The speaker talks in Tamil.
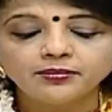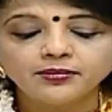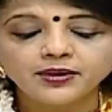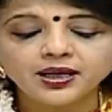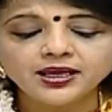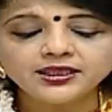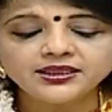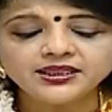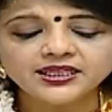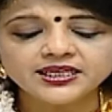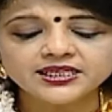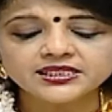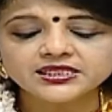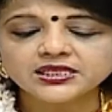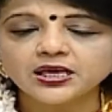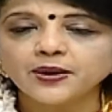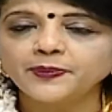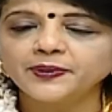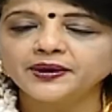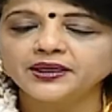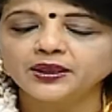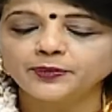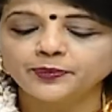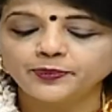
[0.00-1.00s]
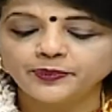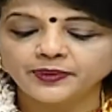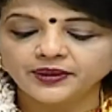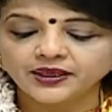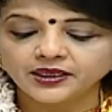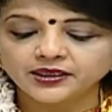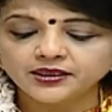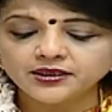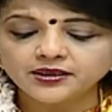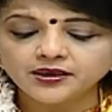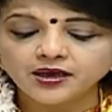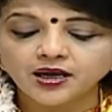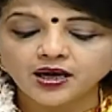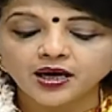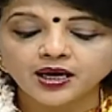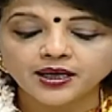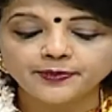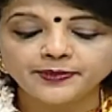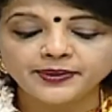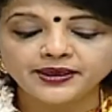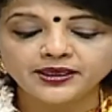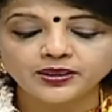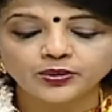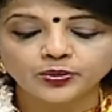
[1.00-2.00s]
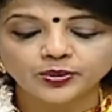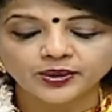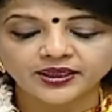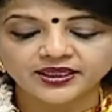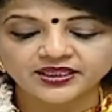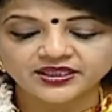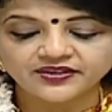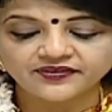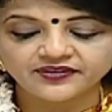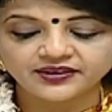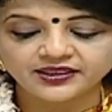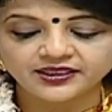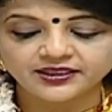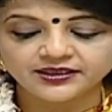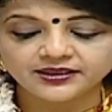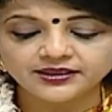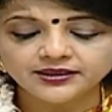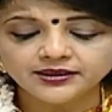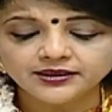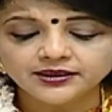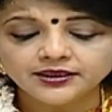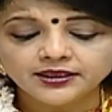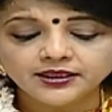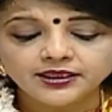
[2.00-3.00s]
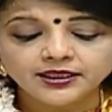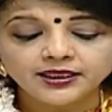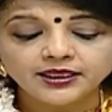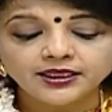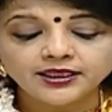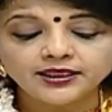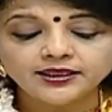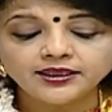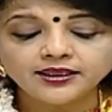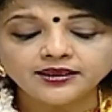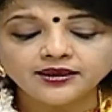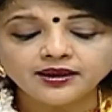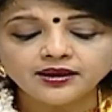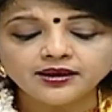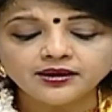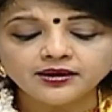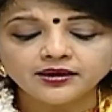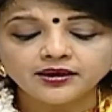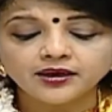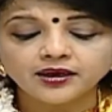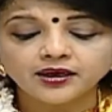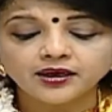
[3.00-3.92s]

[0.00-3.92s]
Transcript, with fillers: மாத்திரை சாப்பிட்ட பிறகு ஹார்ட் பீட் குறைந்து விட்டது இதனால்